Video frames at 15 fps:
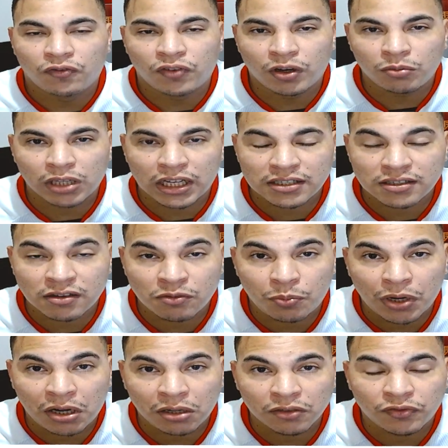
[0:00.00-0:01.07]
Vamos lá São
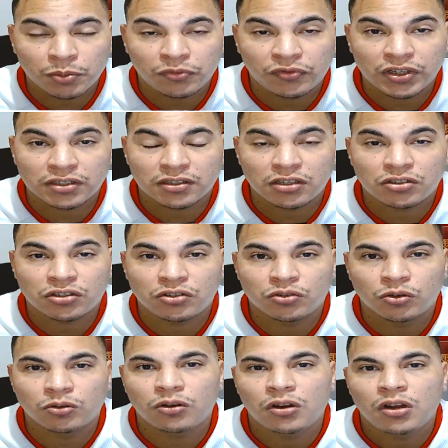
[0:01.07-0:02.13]
Paulo, vamos vencer esse jogo.